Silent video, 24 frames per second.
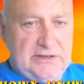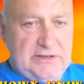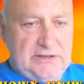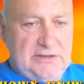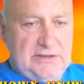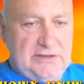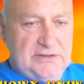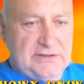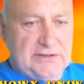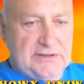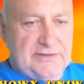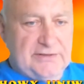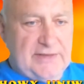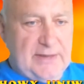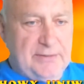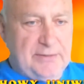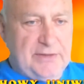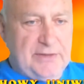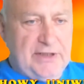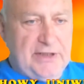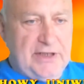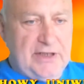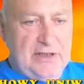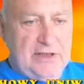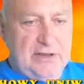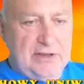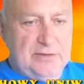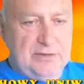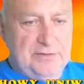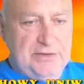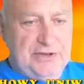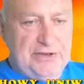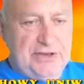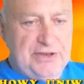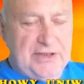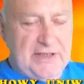Dwa mniej, no
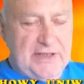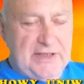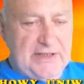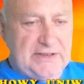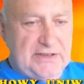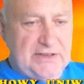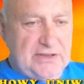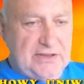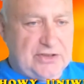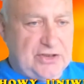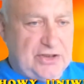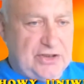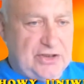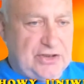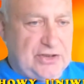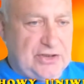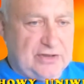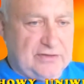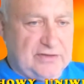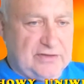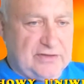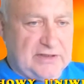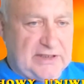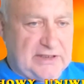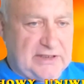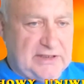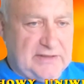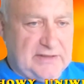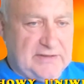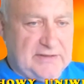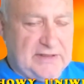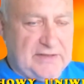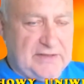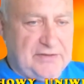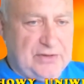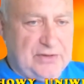bicie na C6 to
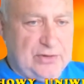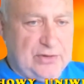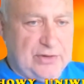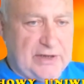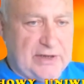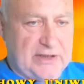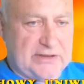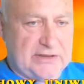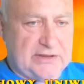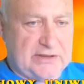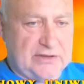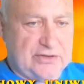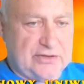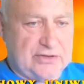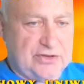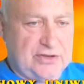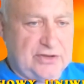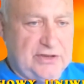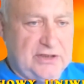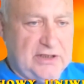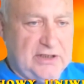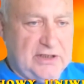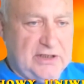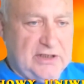aktywna figura, skoczki